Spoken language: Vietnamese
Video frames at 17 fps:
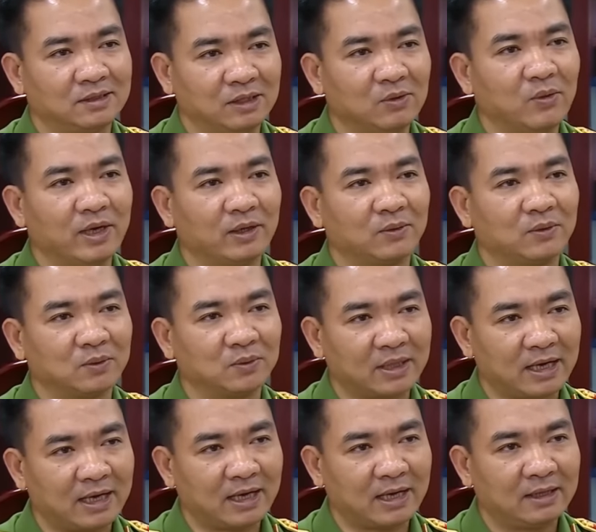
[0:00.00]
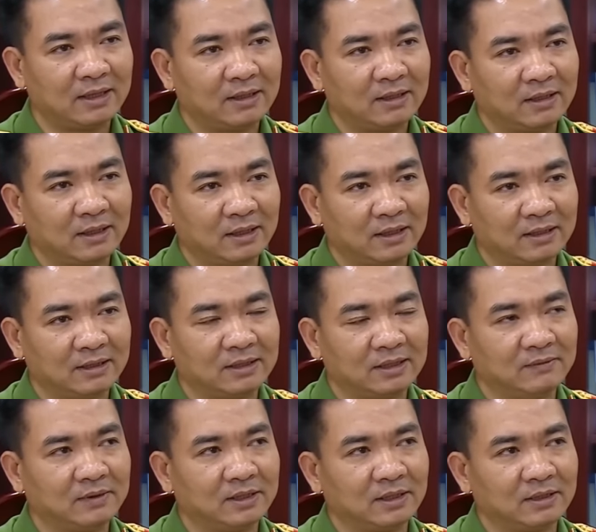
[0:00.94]
chính quyền của chúng ta
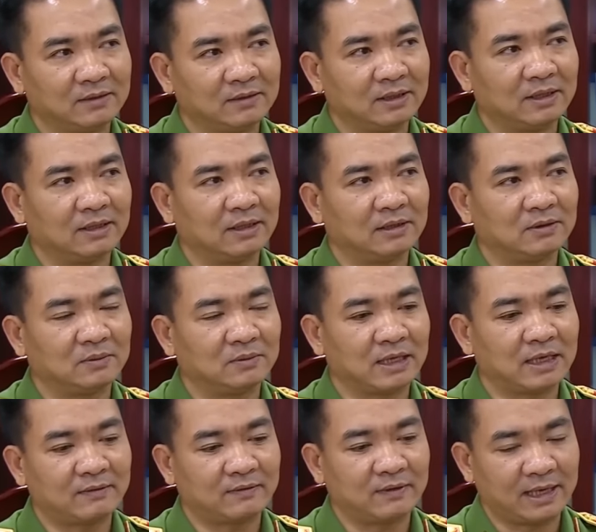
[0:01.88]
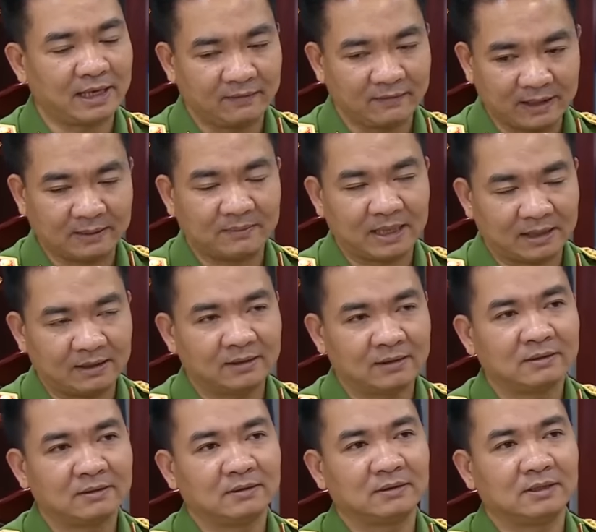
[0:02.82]
Đấy, chính vì thế cho nên là chúng ta phải vạch mặt
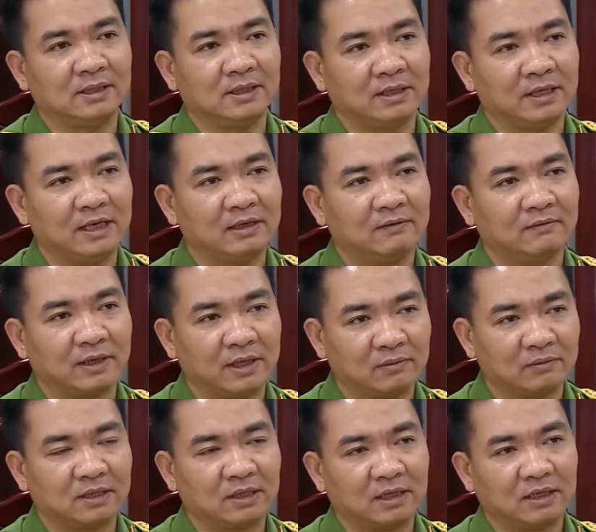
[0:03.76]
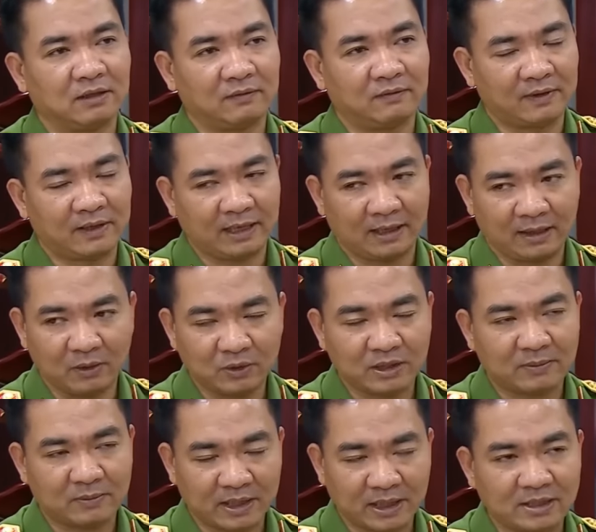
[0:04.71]
chỉ tên và đồng thời phải
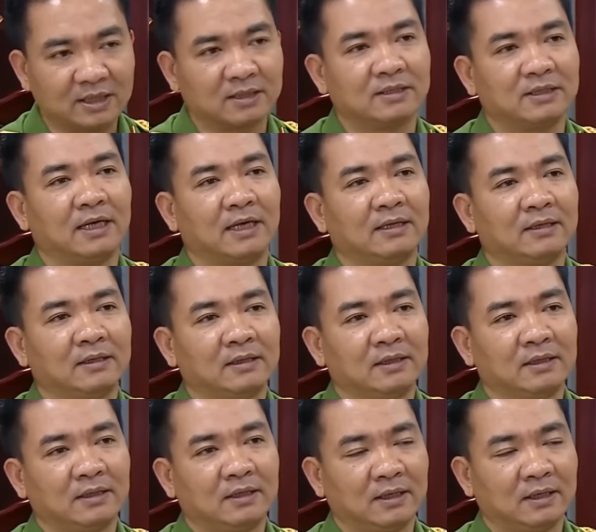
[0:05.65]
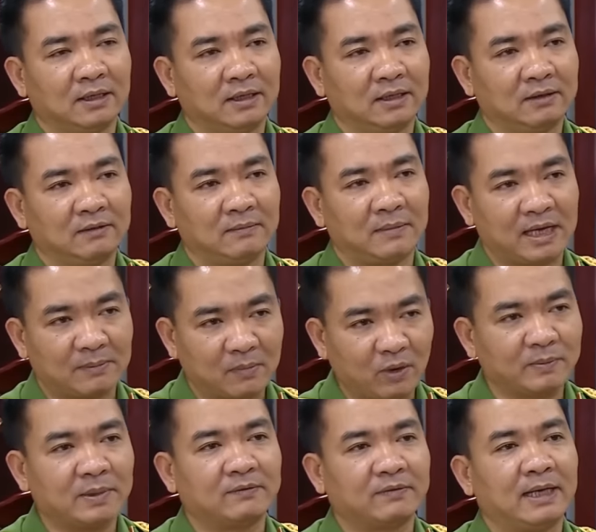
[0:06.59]
đấu tranh một cách trực diện Đấy,
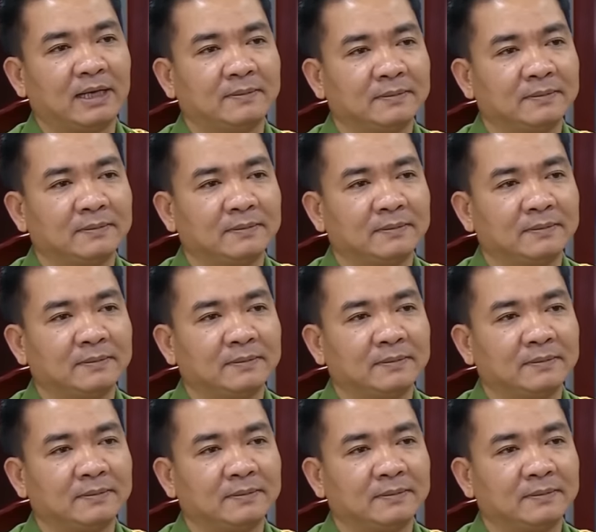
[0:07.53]
bằng mọi biện